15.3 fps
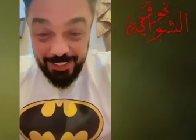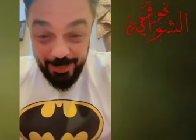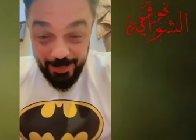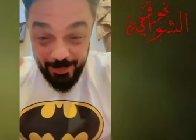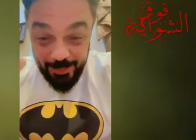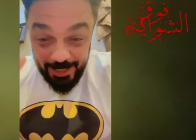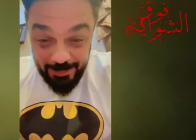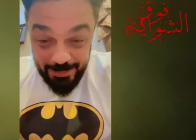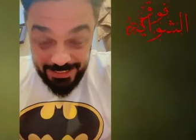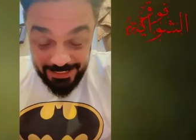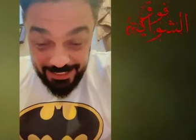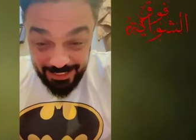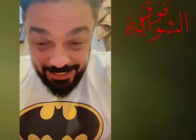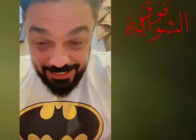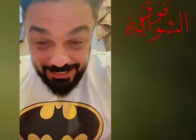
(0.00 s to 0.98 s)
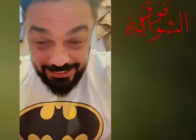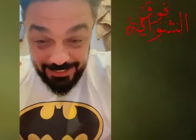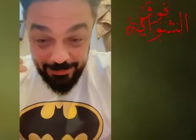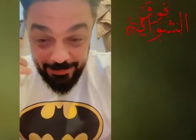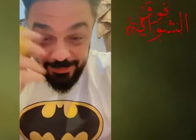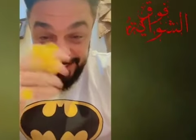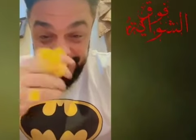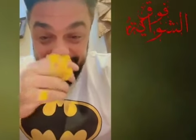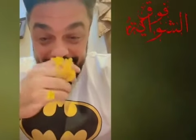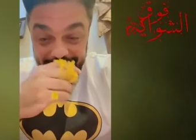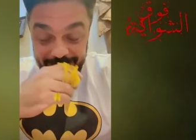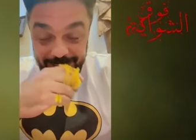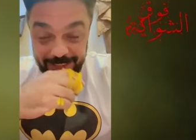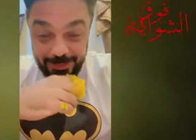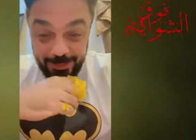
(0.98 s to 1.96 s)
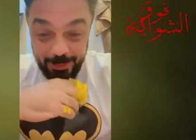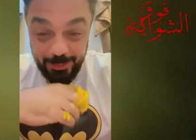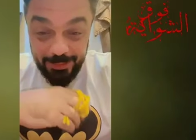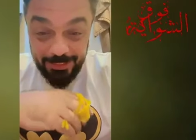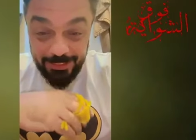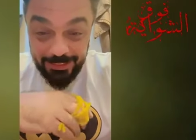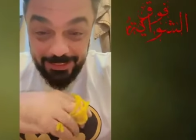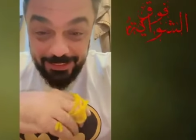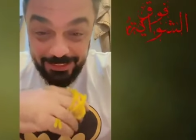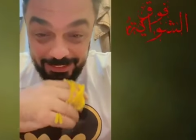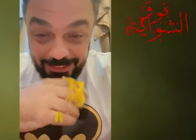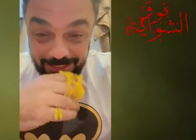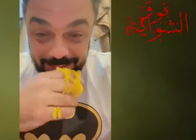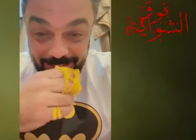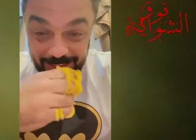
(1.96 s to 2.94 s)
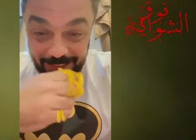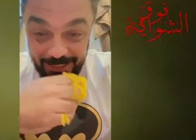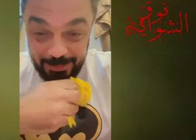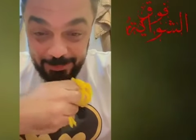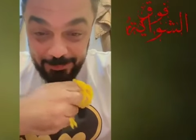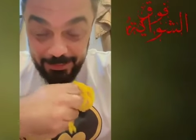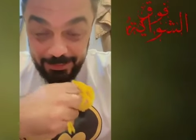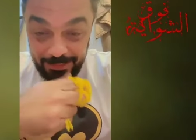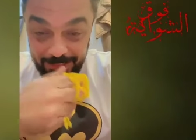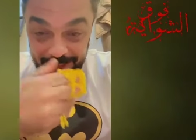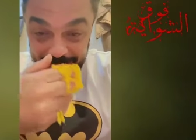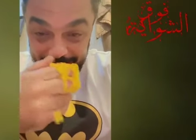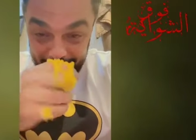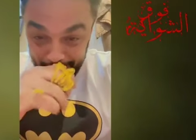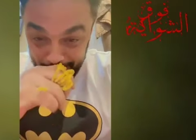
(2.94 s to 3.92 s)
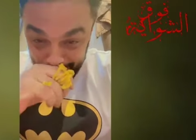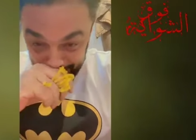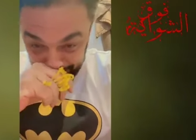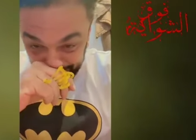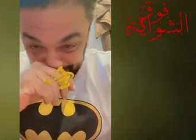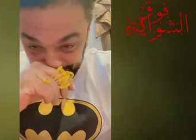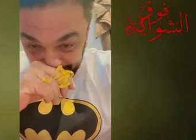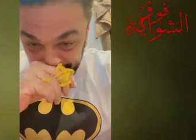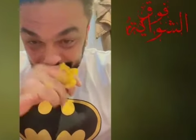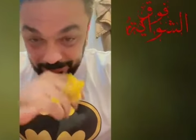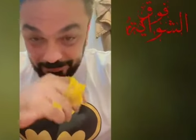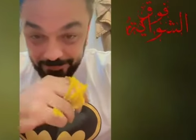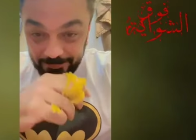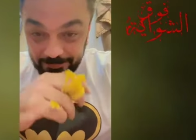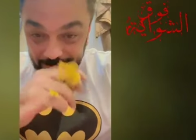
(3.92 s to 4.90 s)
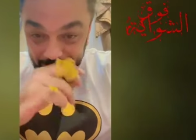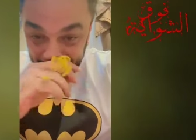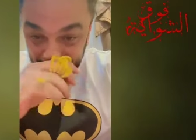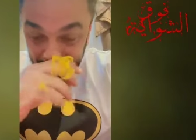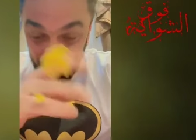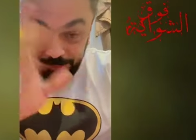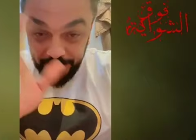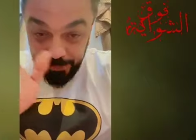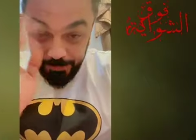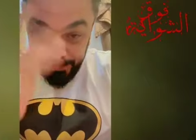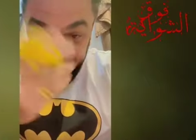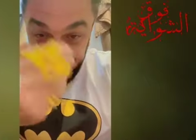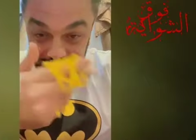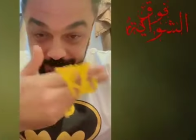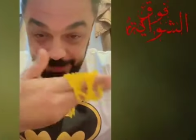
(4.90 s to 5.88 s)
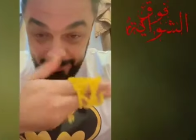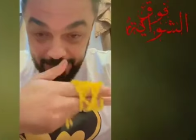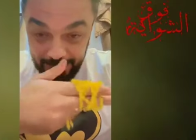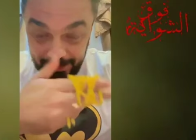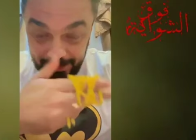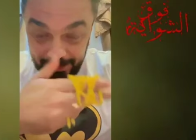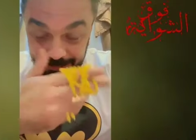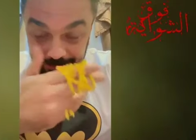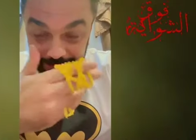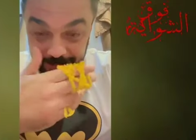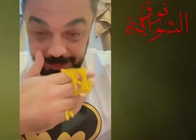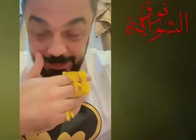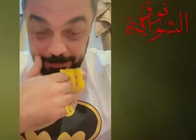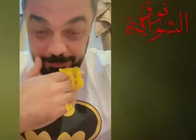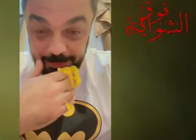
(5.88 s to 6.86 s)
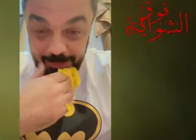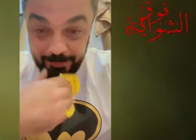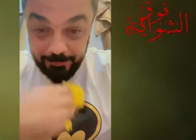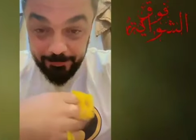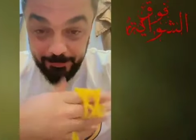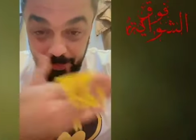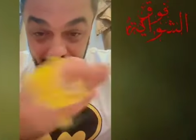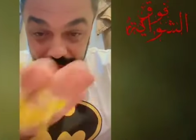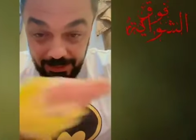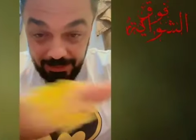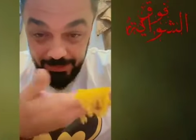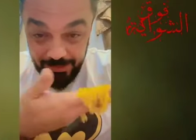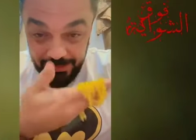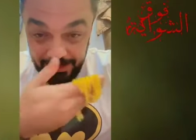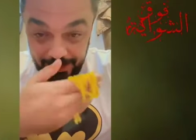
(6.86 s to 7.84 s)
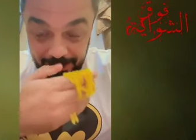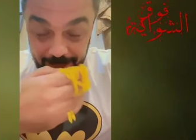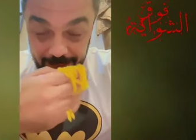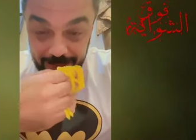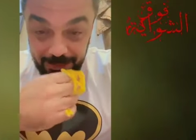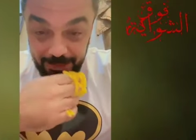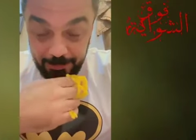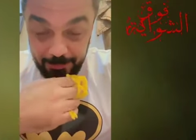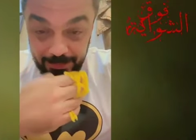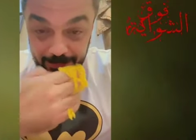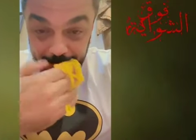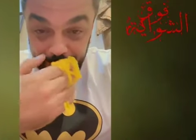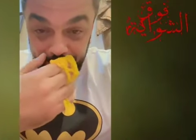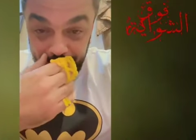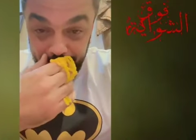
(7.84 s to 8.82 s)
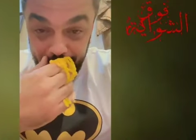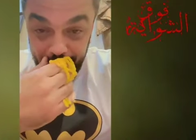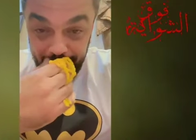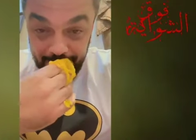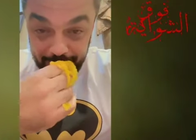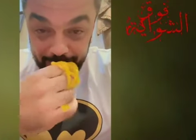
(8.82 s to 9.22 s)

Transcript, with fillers: ورا مزيان كتعرفي قطعوا العصبه ياك بجنويه ونقطع عصبه وقطعي ديال راجلك بعد أول أول